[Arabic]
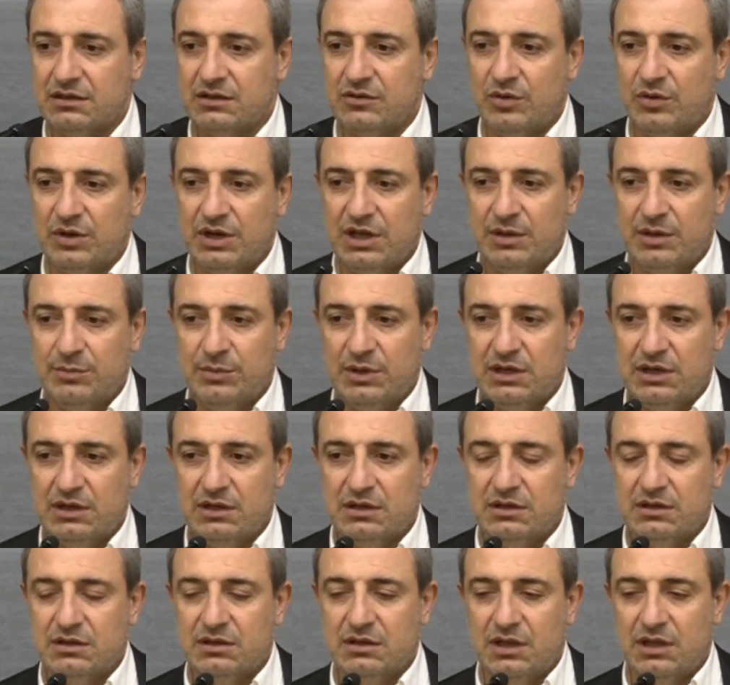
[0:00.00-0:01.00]
ونأمل
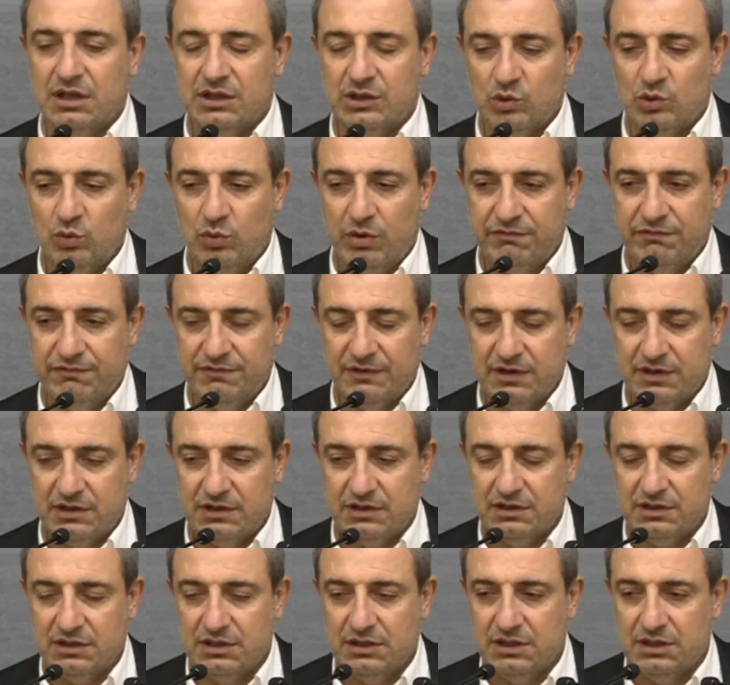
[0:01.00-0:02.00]
أن توفق